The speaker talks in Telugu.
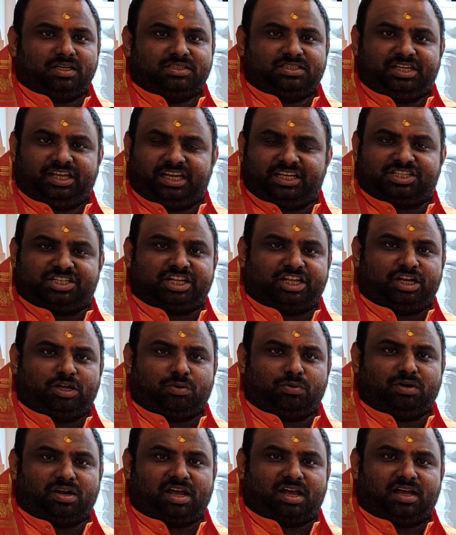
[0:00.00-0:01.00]
సిఎస్టీలో
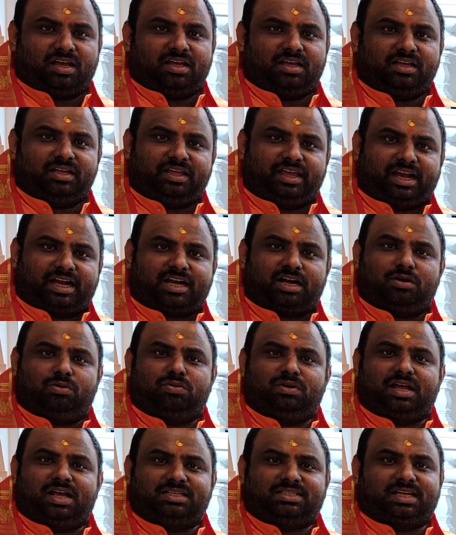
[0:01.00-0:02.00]
ఉన్న
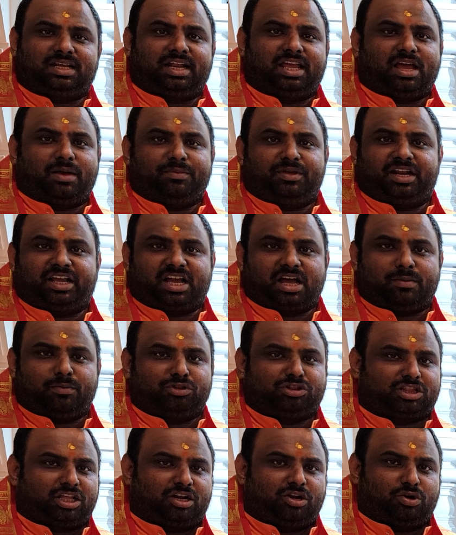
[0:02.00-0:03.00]
ఎక్కడున్నా సరే అమెరికా
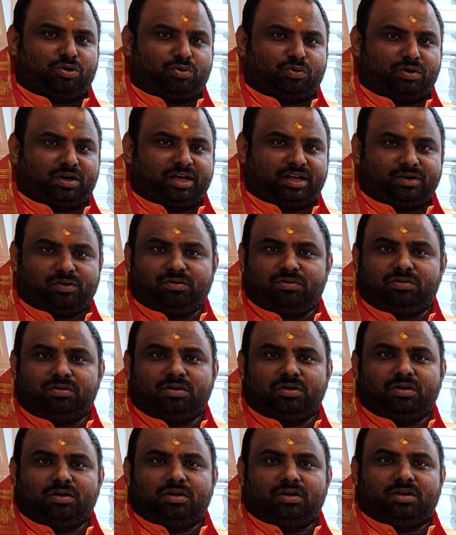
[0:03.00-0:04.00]
మొత్తంలో కూడాను
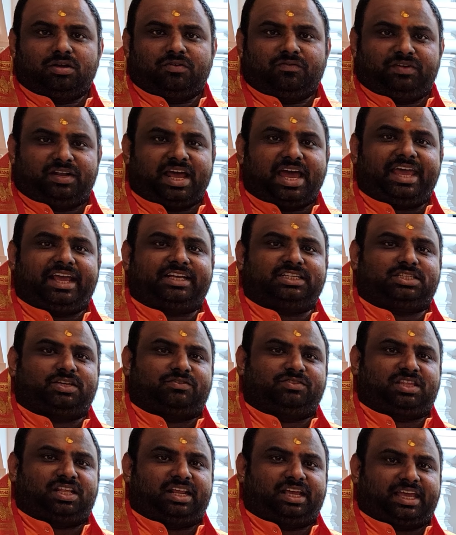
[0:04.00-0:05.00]
వినాయక
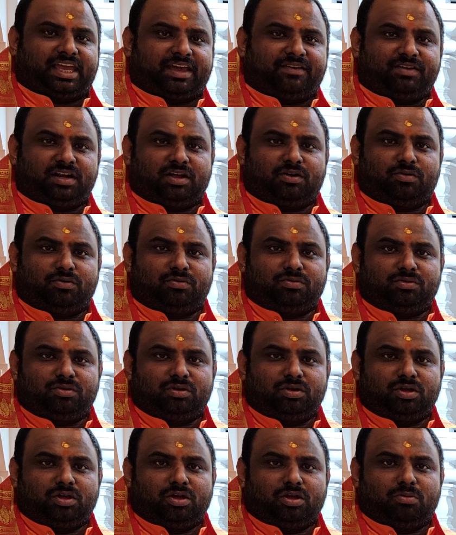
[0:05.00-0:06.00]
చవితిని కేవలం
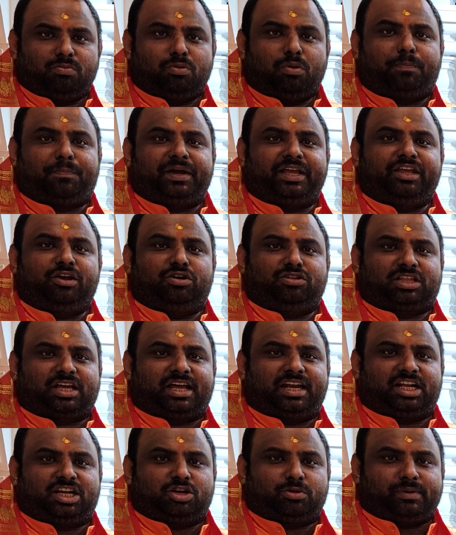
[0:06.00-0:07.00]
ముప్పయో
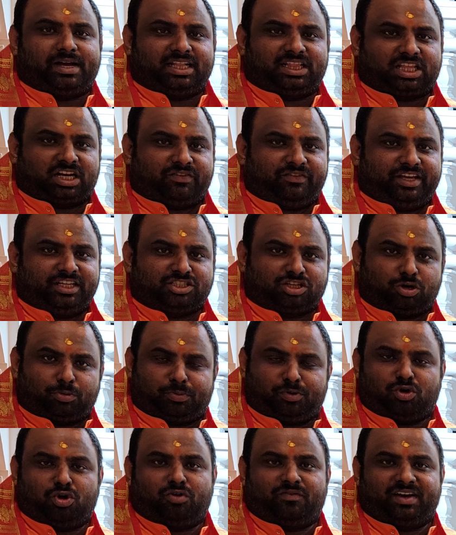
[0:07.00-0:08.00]
తారీఖు మాత్రమే
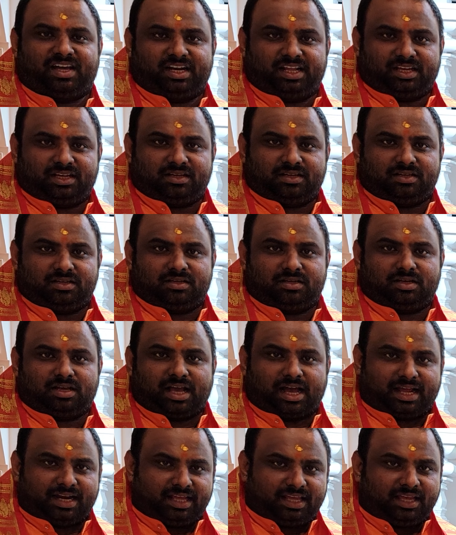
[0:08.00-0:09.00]
జరుపుకోవాలి
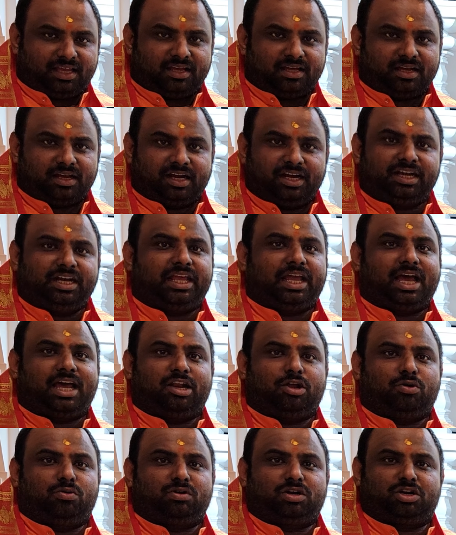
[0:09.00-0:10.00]
కానీ
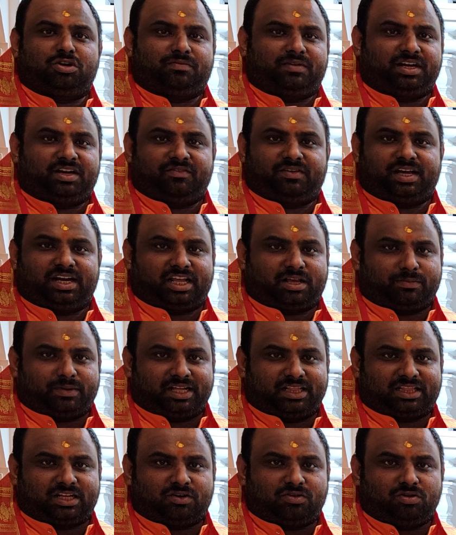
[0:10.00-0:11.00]
ఇండియాలో ఉన్నటువంటి వారికి
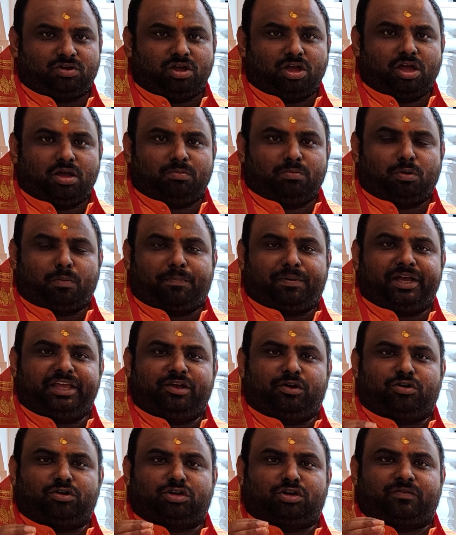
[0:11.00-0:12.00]
మాత్రం ముప్పై
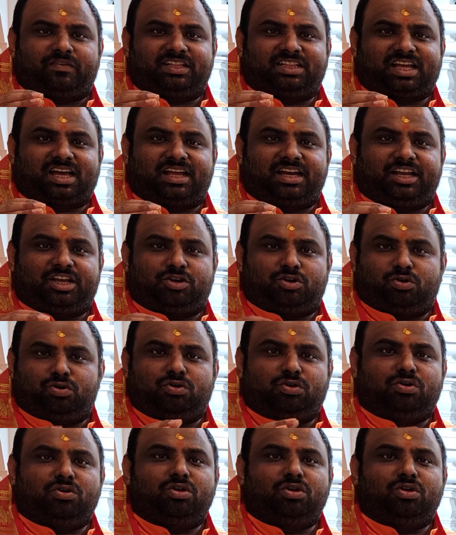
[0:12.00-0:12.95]
ఒకటవ తారీఖు